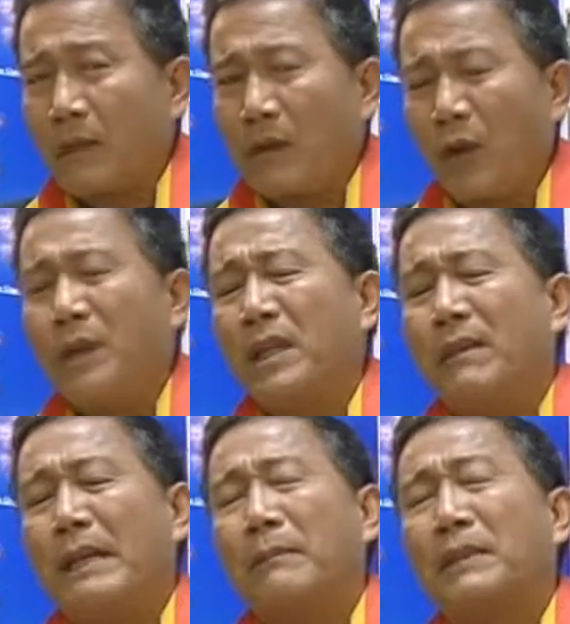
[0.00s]
thôi giờ
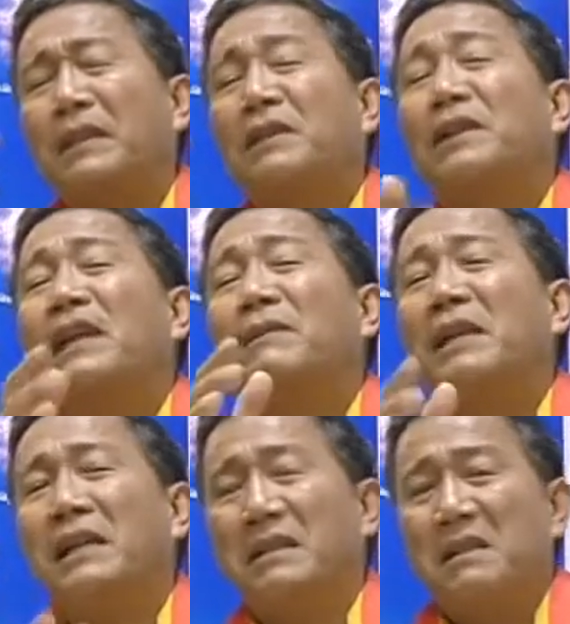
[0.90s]
mình đập chính giữa chai
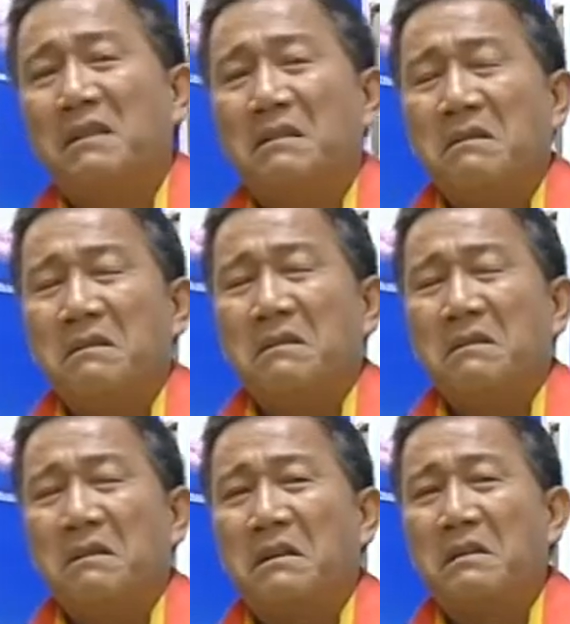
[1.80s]
bia
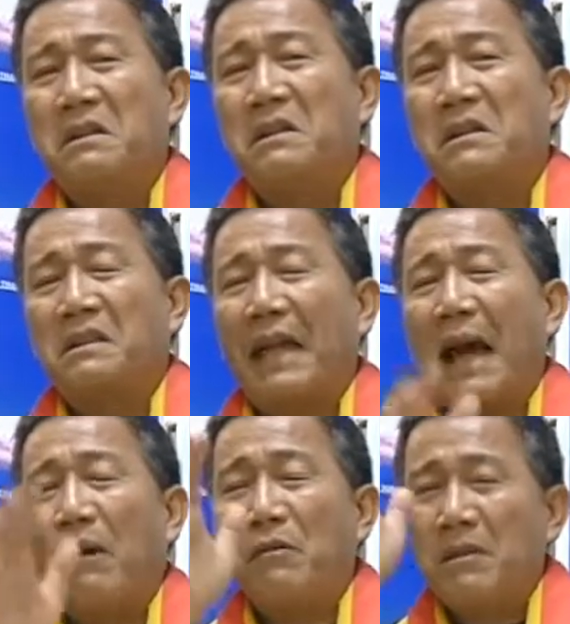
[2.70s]
nó vừa
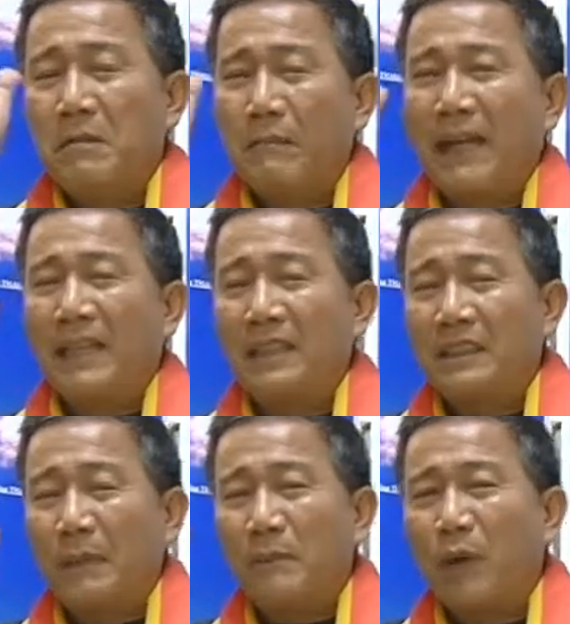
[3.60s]
tạo mét
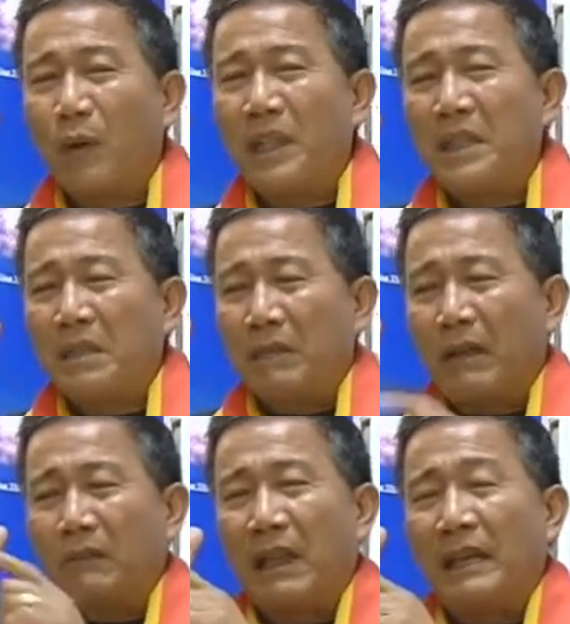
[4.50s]
xăm noi mà
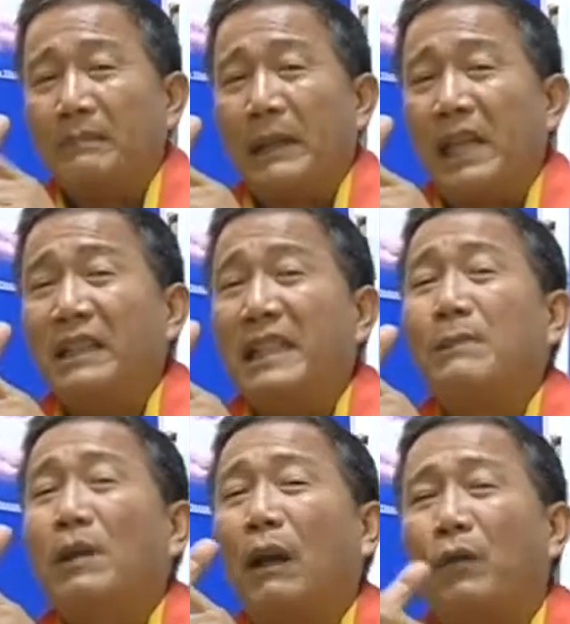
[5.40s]
đồng thời miễn ghim
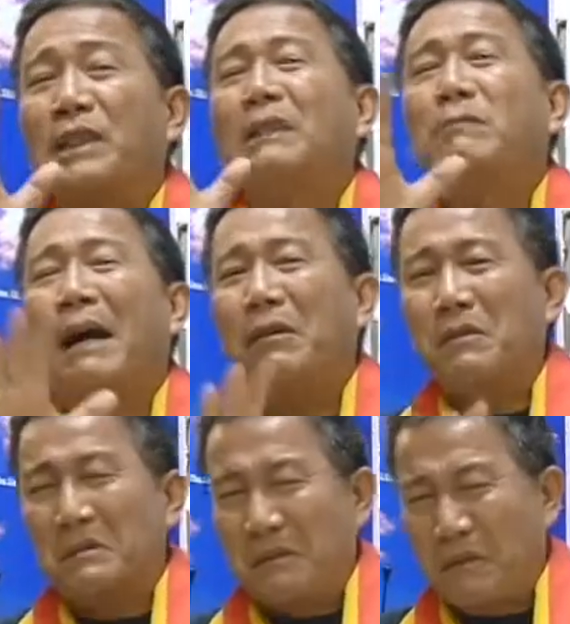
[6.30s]
vô đầu nó xịt máu
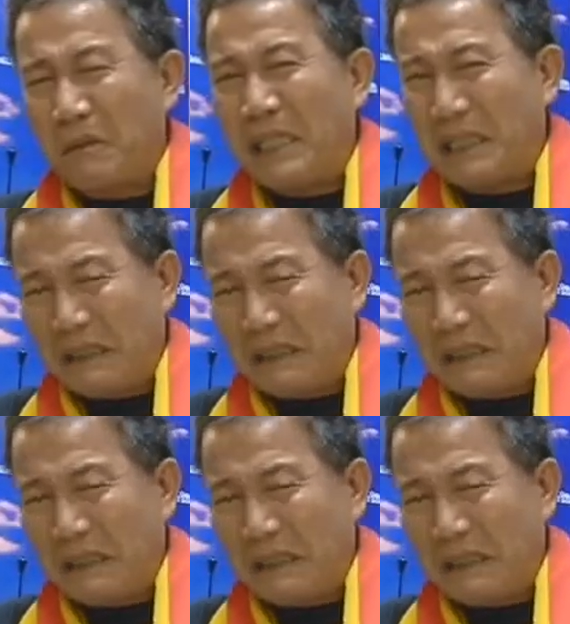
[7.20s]
cho anh biết